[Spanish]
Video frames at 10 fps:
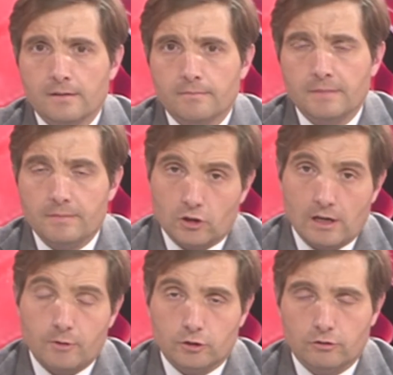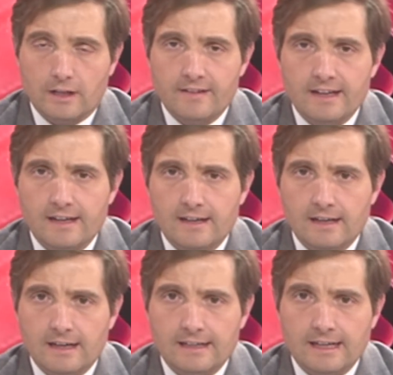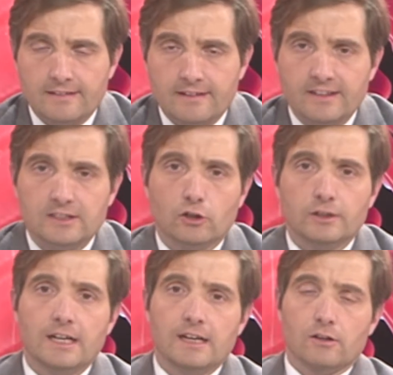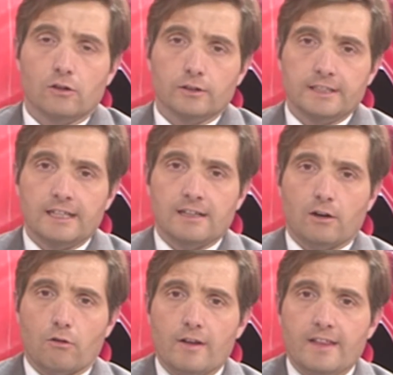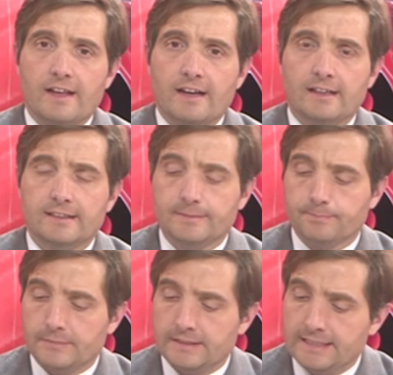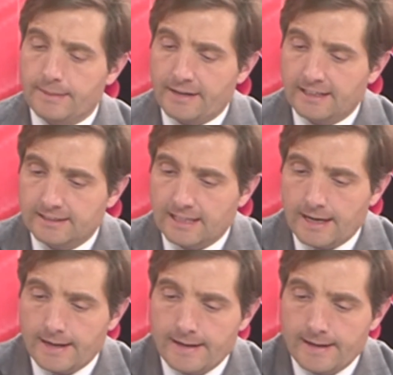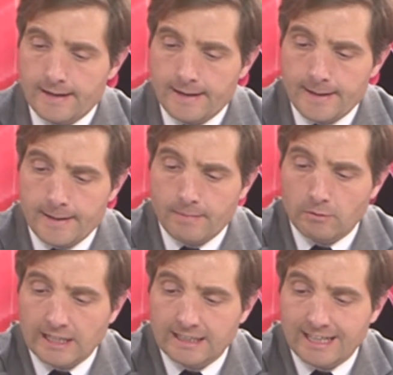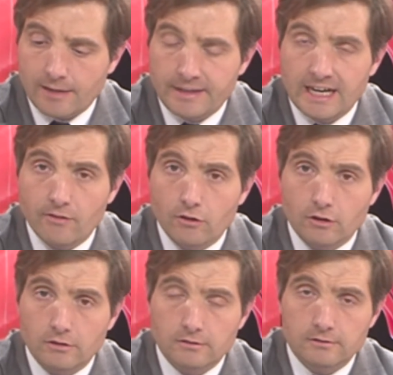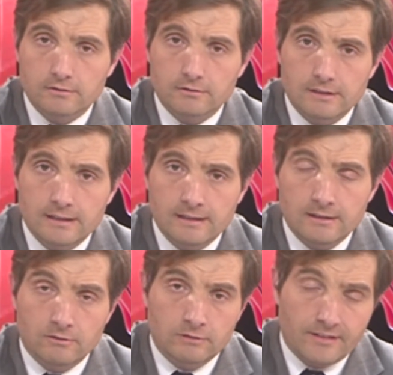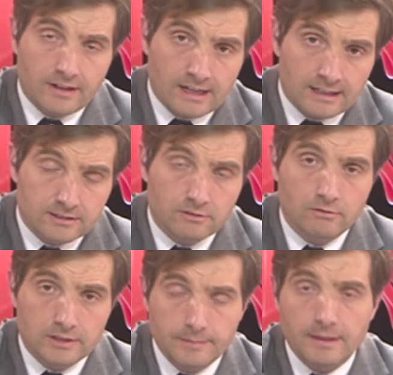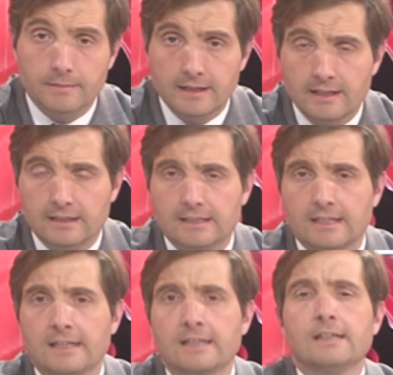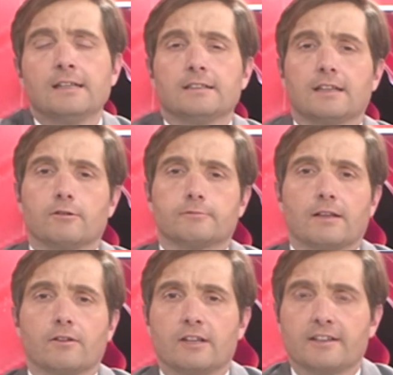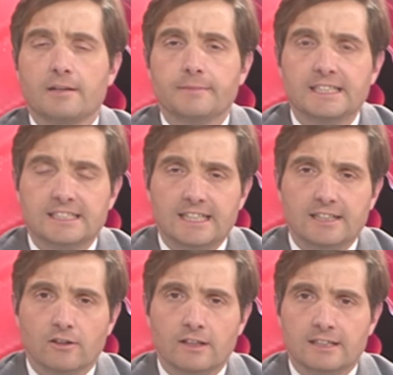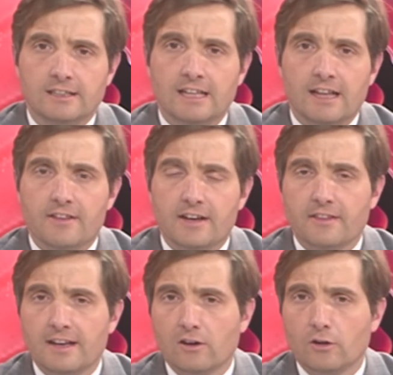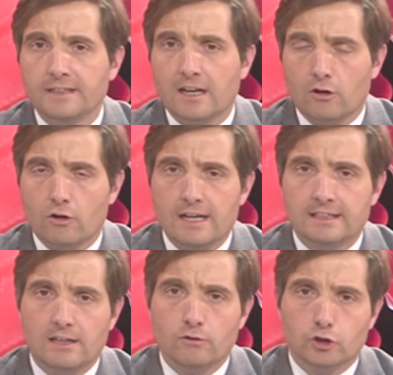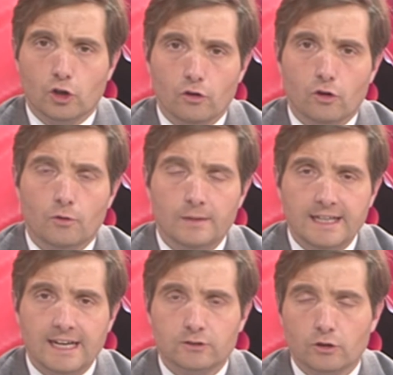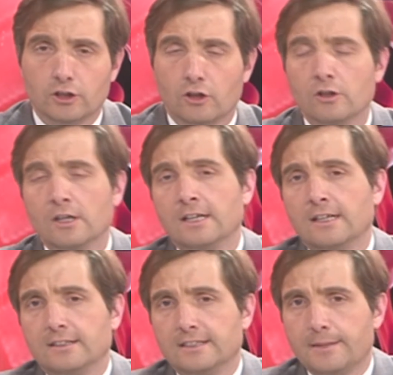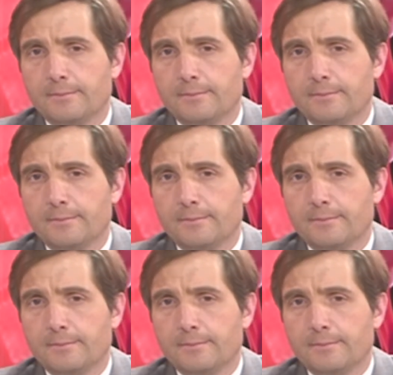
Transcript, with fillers: Bien, pues la postura del alcalde de Soria hoy en rueda de prensa. Eh, vamos a ir terminando. Eh, una de las últimas medidas que se ha adoptado desde el Ministerio de Sanidad, desde el Gobierno, es el uso obligatorio de